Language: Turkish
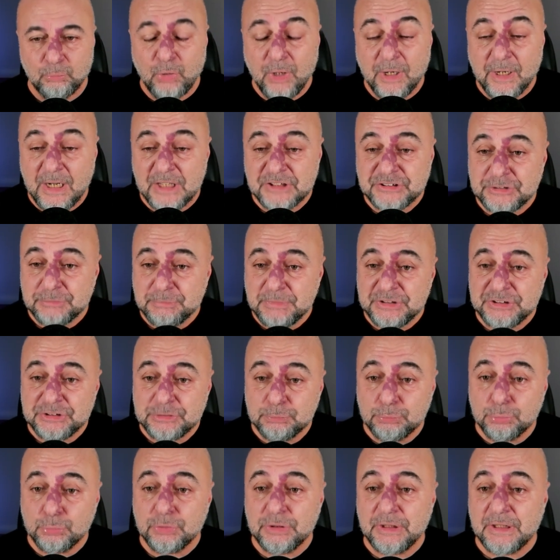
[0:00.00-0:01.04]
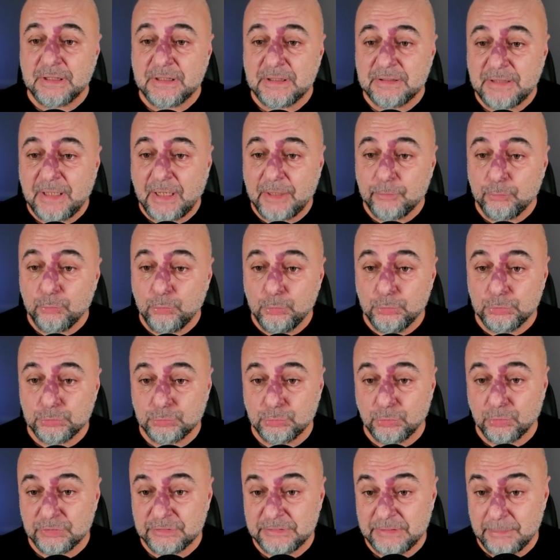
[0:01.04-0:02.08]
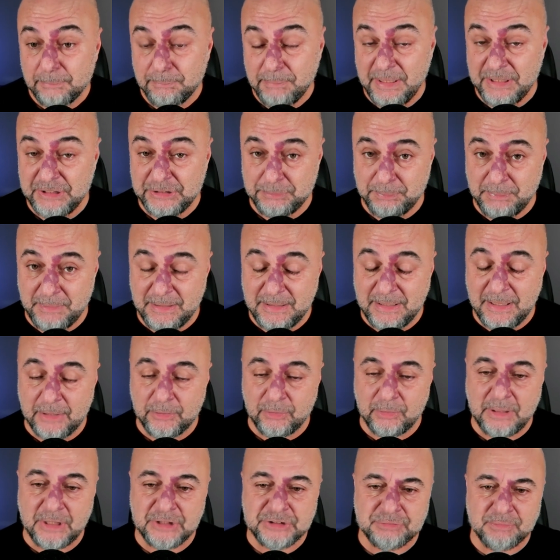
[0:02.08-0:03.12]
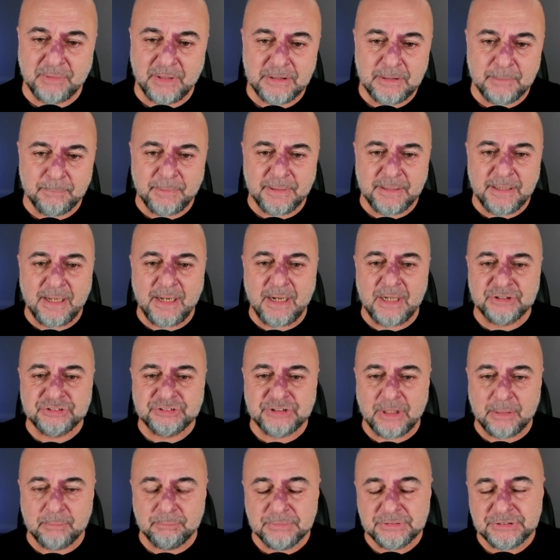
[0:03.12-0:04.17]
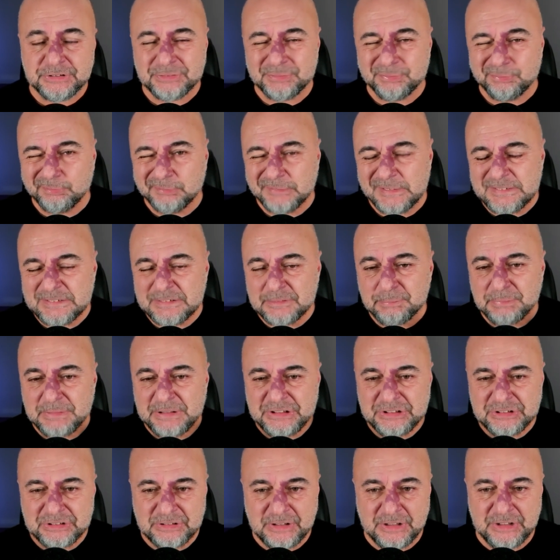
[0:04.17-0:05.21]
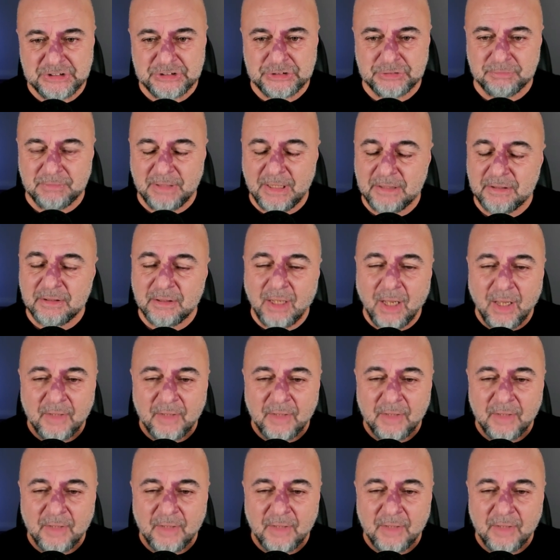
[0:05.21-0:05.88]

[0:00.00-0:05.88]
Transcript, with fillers: Bu araştırma için bugüne kadar 3.5 milyar dolar civarında para harcanmış. Nasıl bir iş işleyişi var?